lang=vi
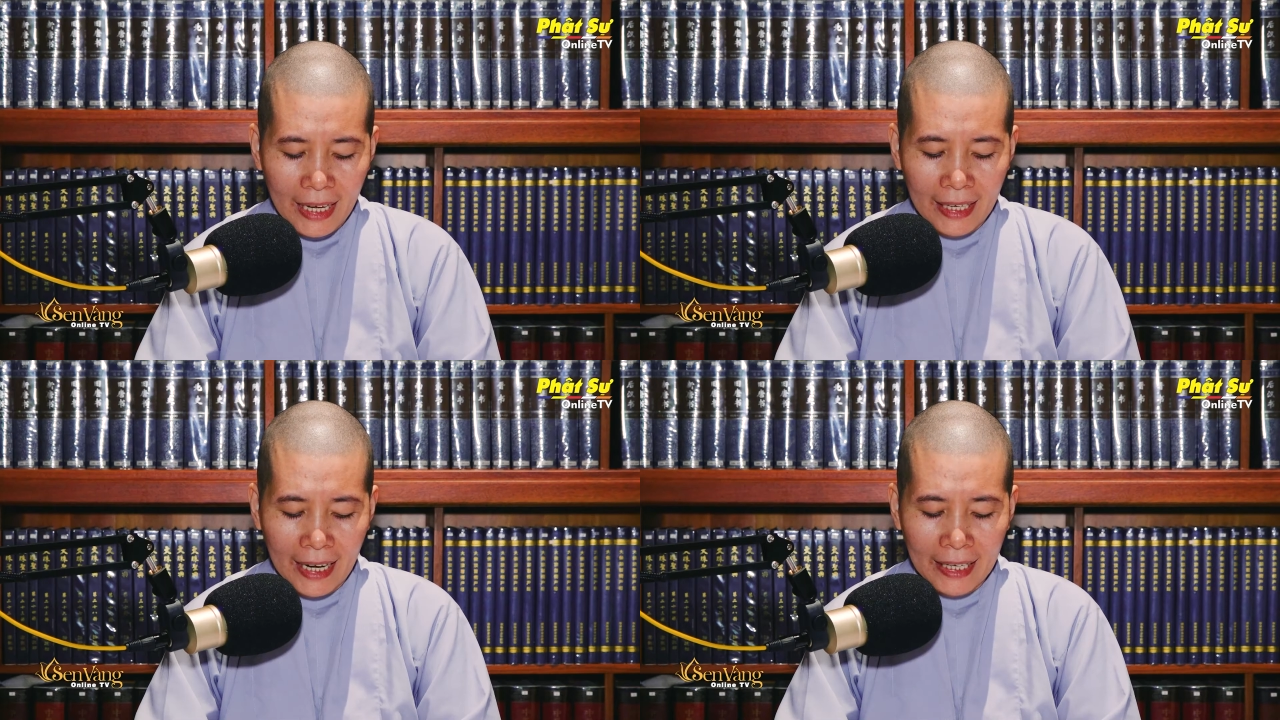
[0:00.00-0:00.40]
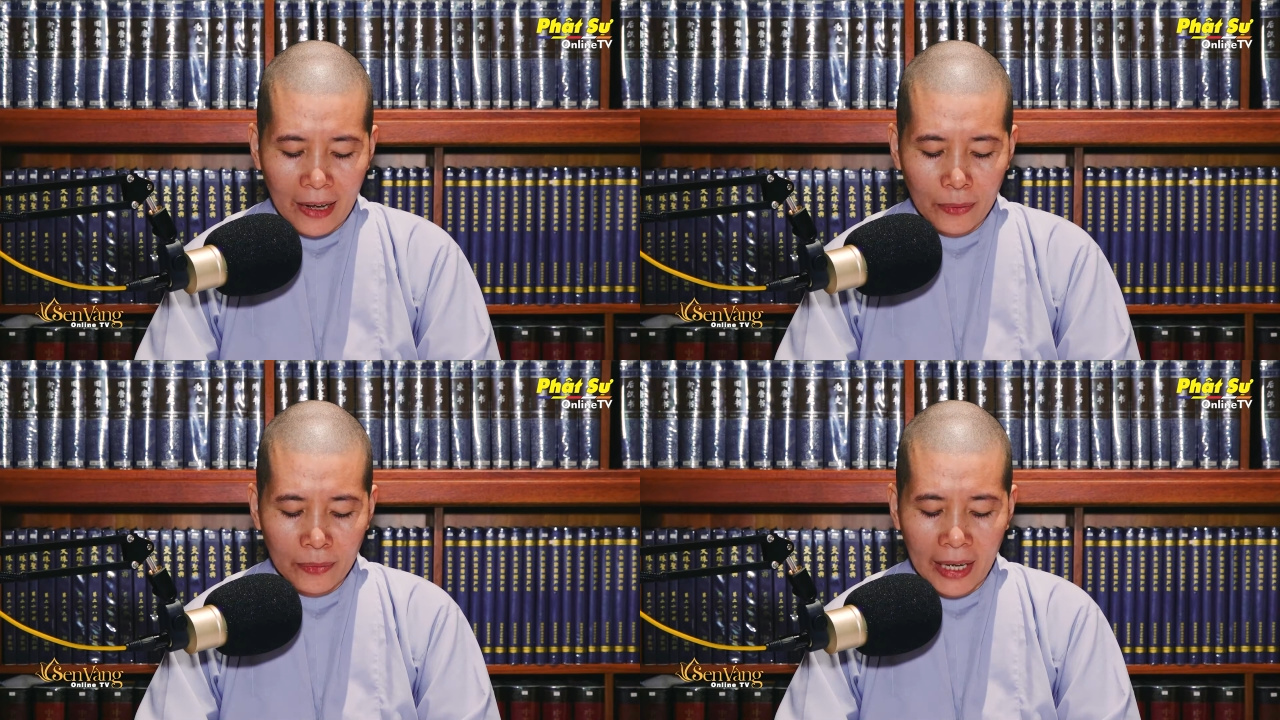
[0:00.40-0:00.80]
này
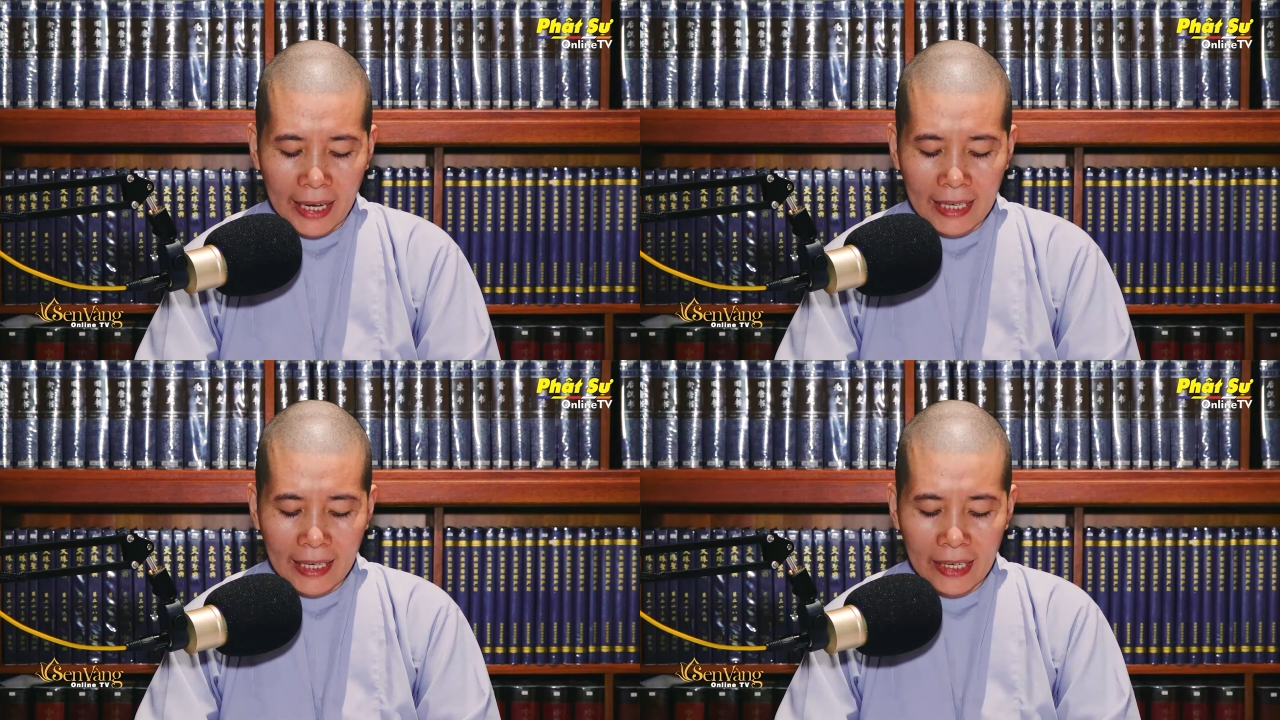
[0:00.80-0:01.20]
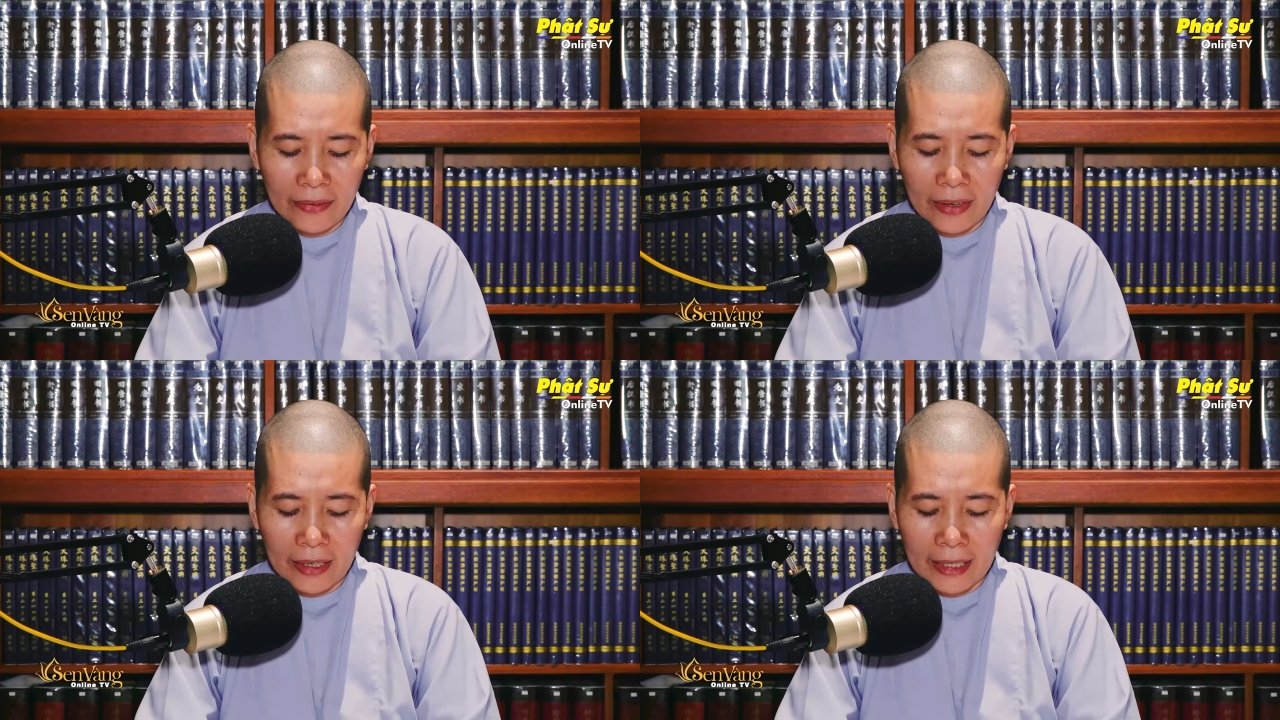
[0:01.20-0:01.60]
ông hãy
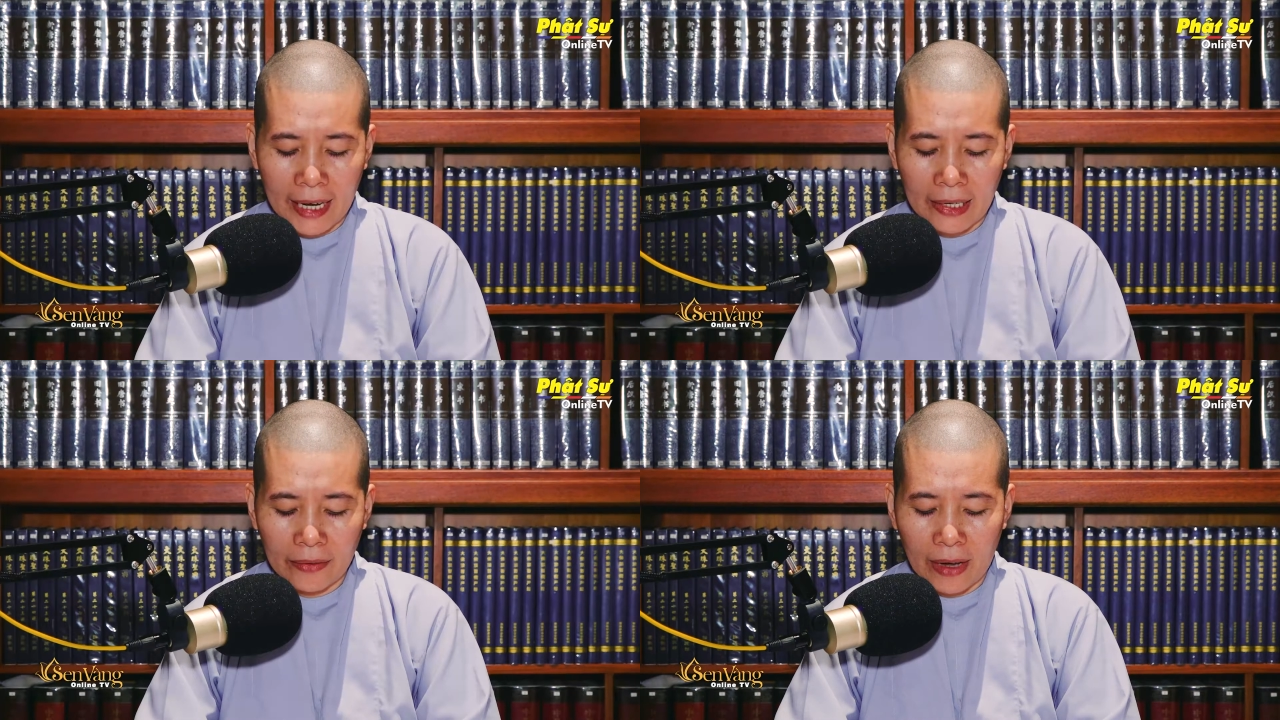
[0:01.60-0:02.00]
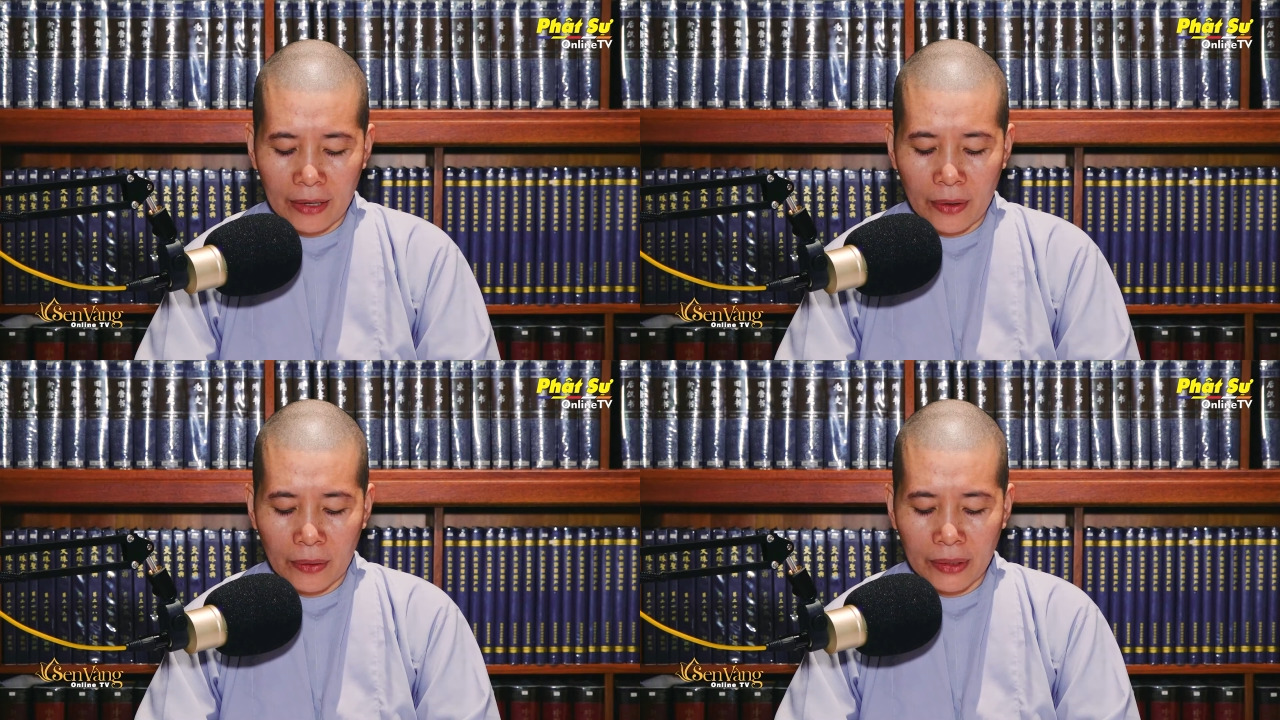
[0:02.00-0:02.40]
lấy vật này
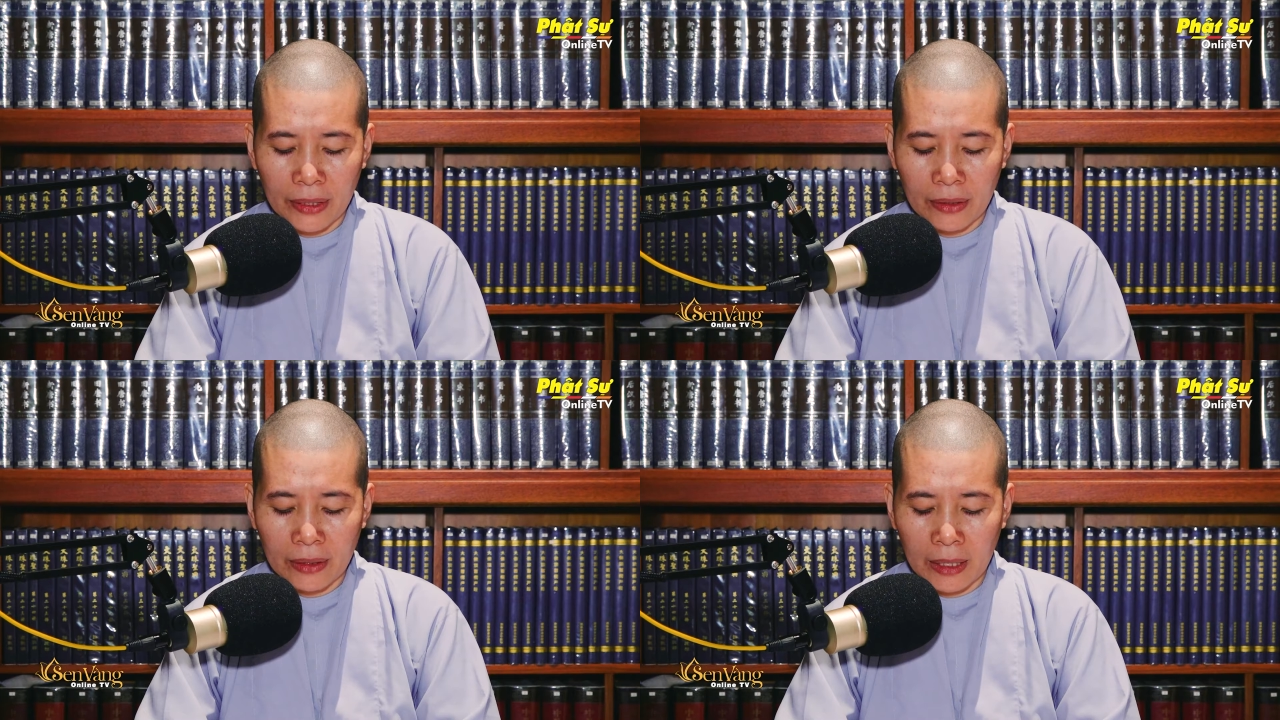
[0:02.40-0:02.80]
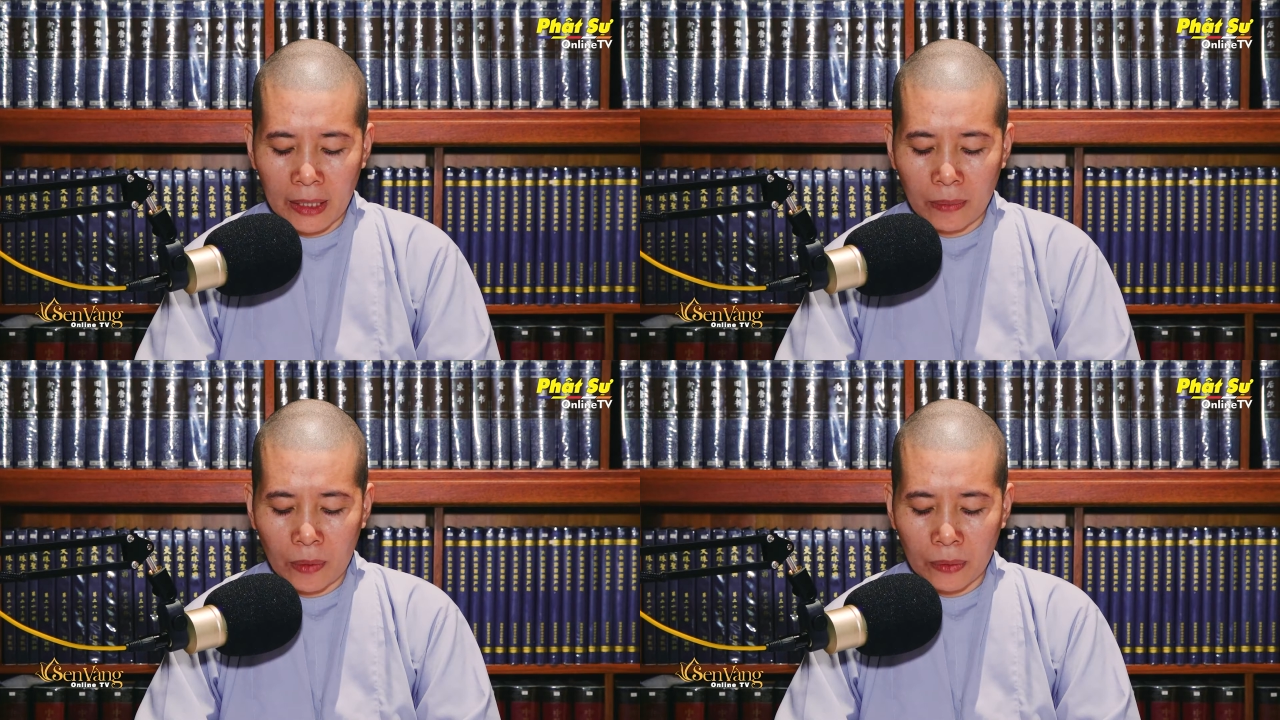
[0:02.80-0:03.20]
và đổi cho
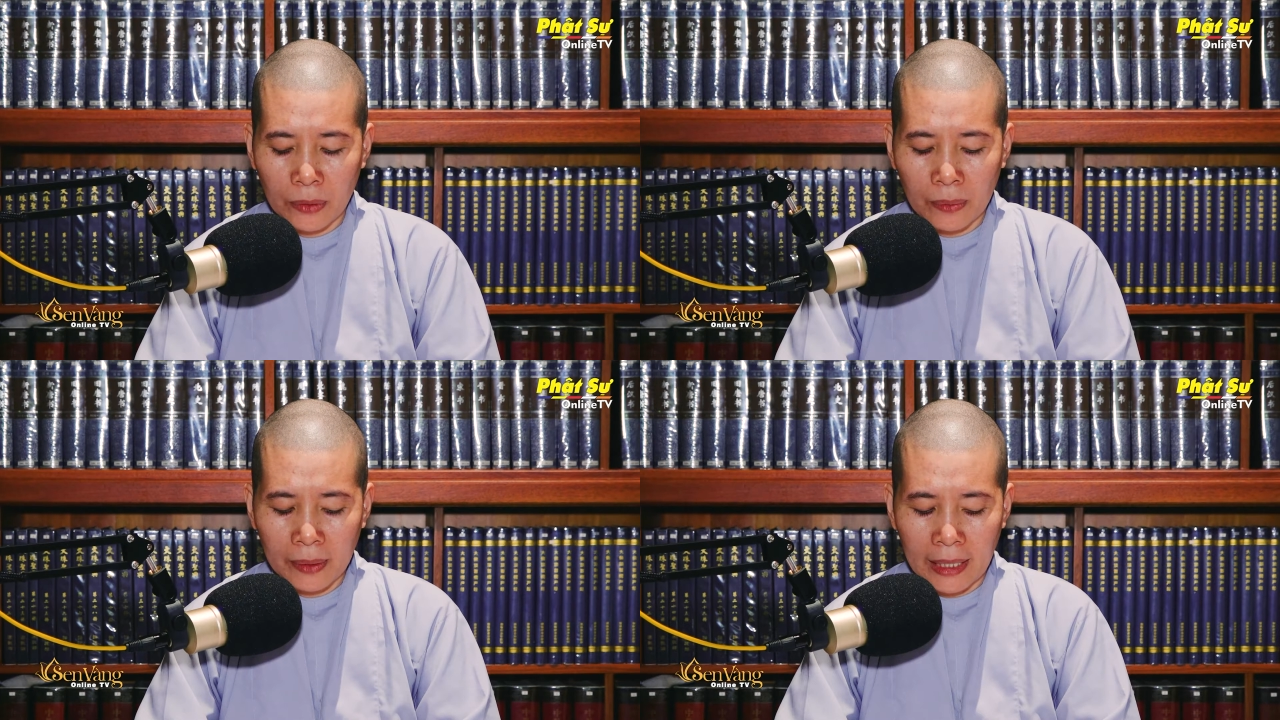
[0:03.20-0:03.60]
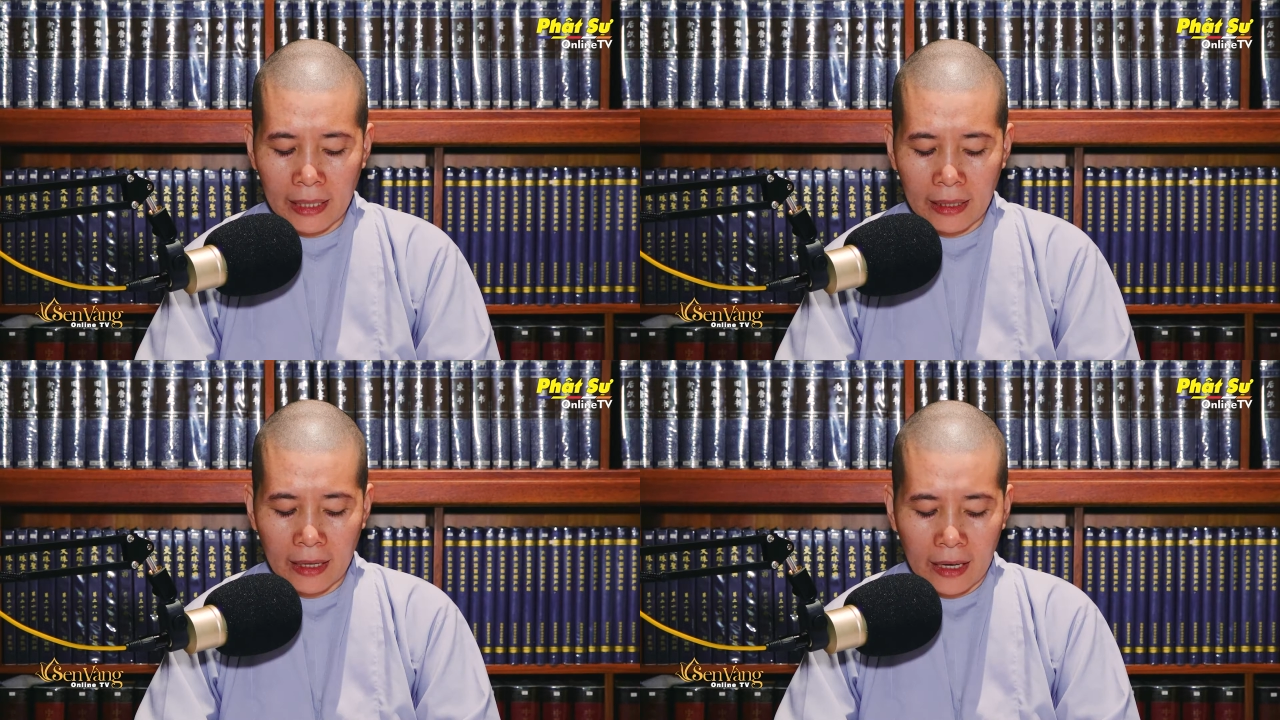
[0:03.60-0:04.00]
chị một chút
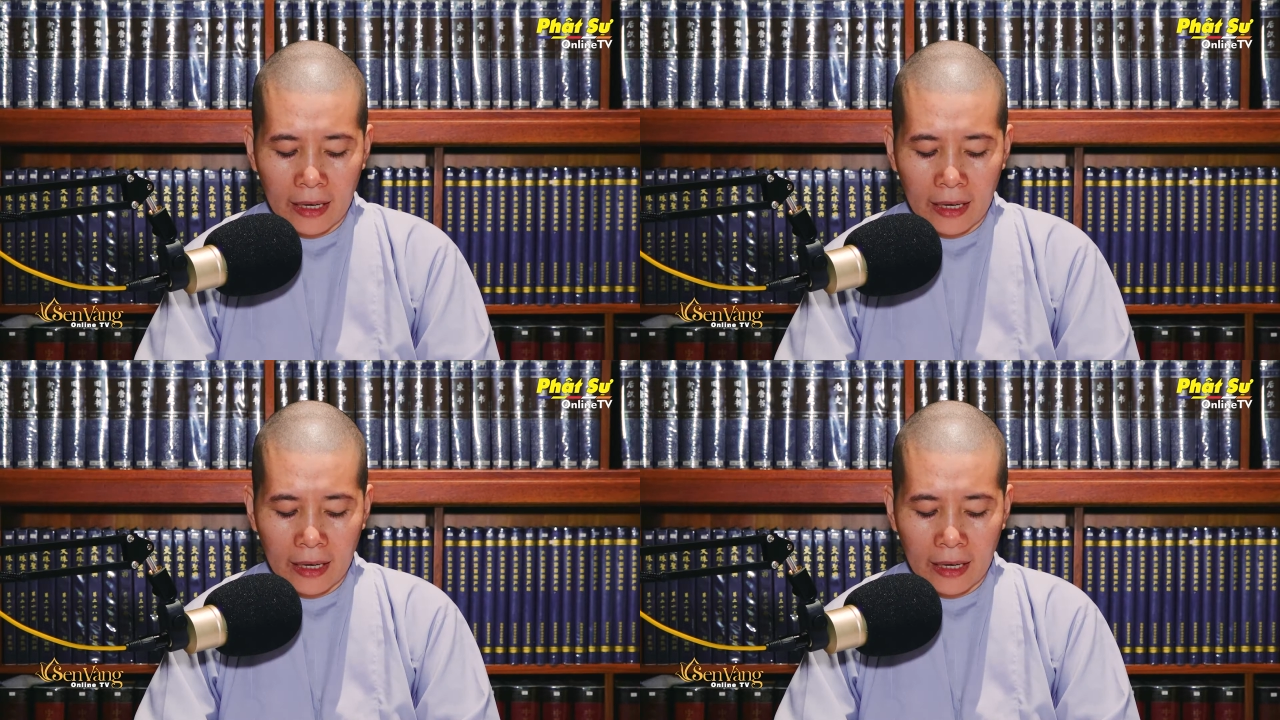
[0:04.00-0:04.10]
gì